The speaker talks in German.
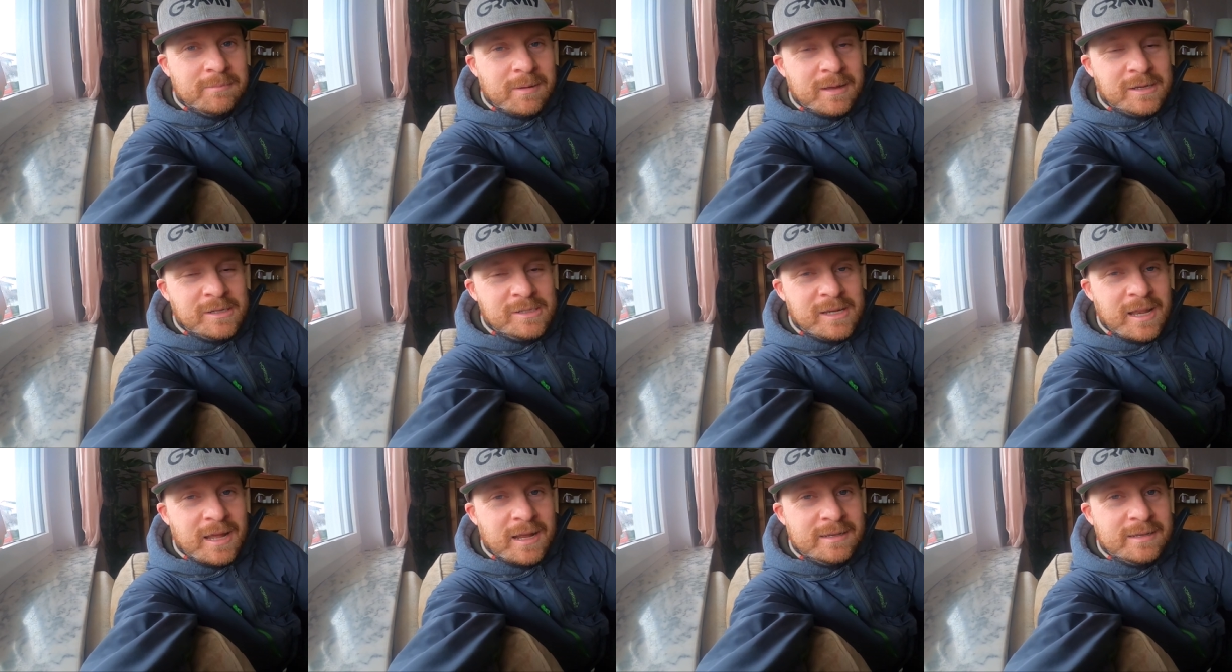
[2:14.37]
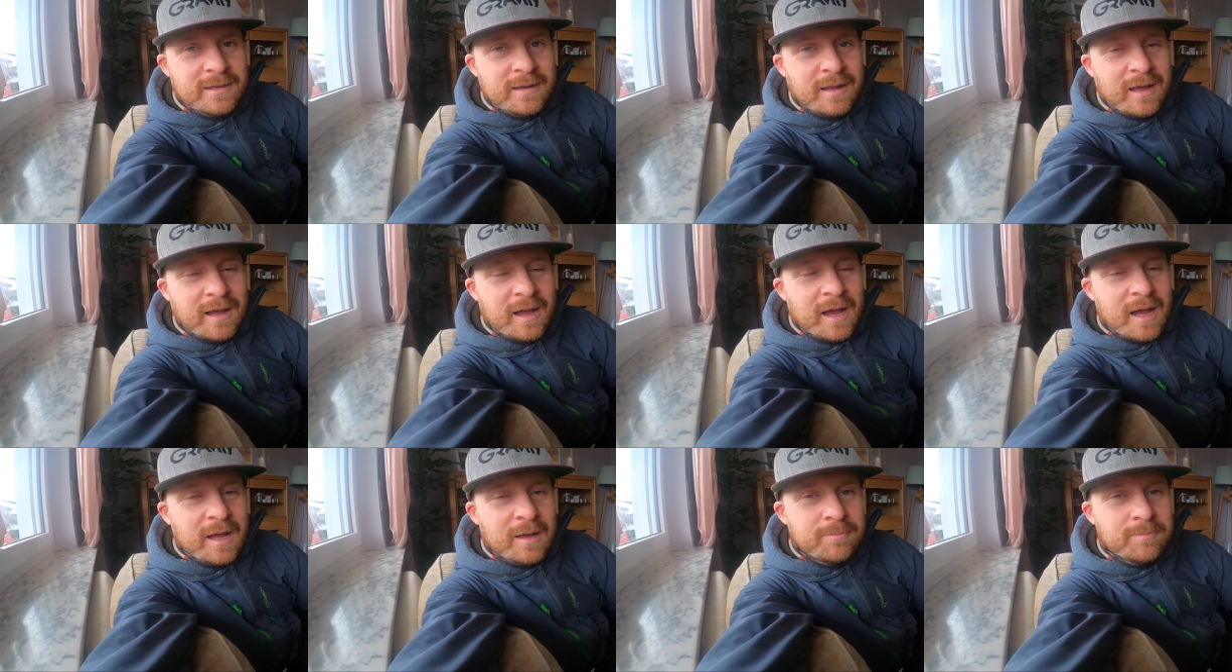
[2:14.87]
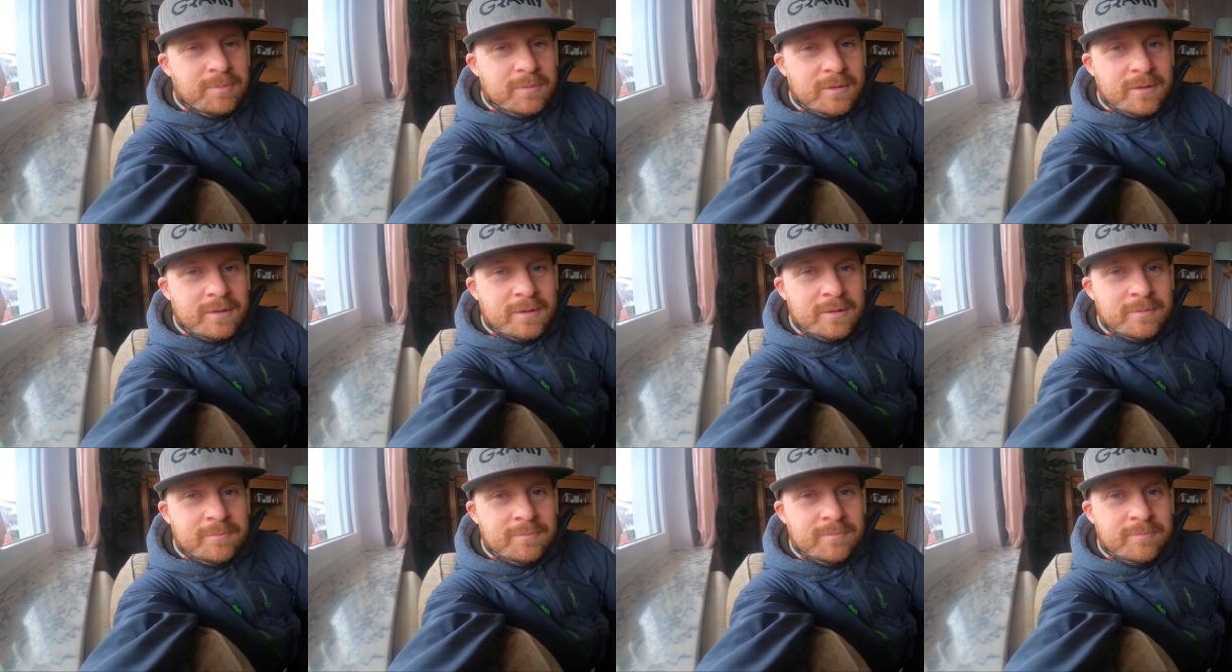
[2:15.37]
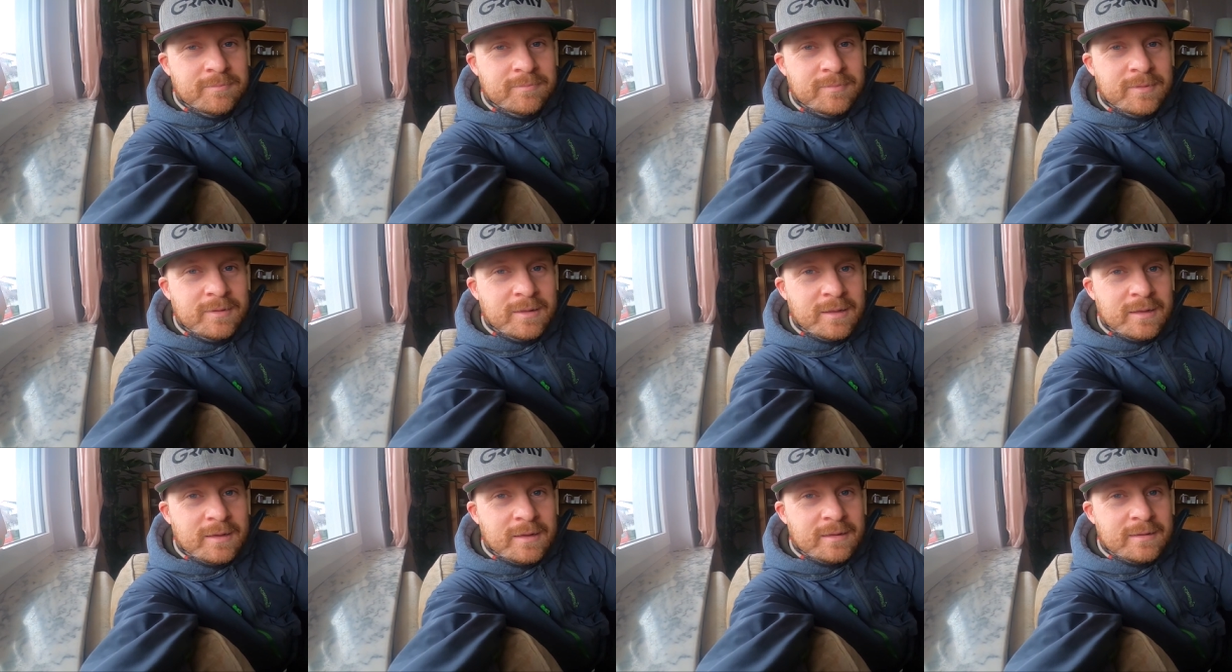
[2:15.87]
bei Schlag den Raab ähm,